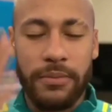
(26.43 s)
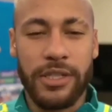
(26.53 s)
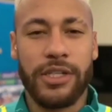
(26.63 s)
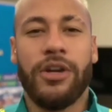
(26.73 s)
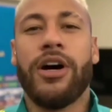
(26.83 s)

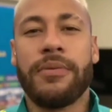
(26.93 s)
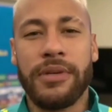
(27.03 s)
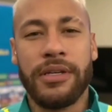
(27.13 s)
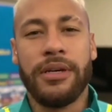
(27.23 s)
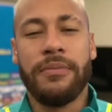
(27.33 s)
beijo
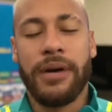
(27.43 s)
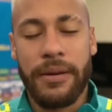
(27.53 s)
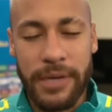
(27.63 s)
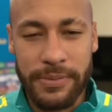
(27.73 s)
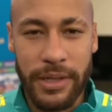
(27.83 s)
enorme,
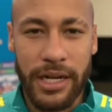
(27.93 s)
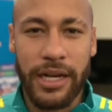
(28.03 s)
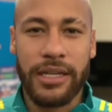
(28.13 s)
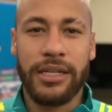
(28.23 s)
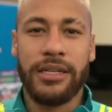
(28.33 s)
parabéns pela
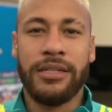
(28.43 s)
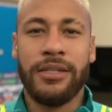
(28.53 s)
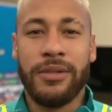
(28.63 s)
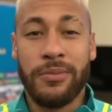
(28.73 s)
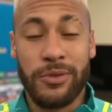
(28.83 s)

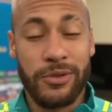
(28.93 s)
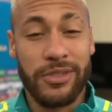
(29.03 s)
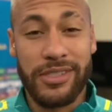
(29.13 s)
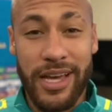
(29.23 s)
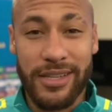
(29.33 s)
carreira, muito
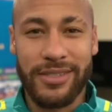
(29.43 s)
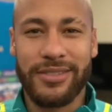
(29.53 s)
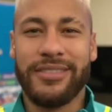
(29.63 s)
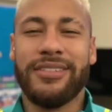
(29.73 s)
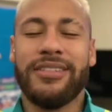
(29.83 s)

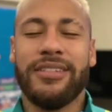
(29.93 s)
sucesso.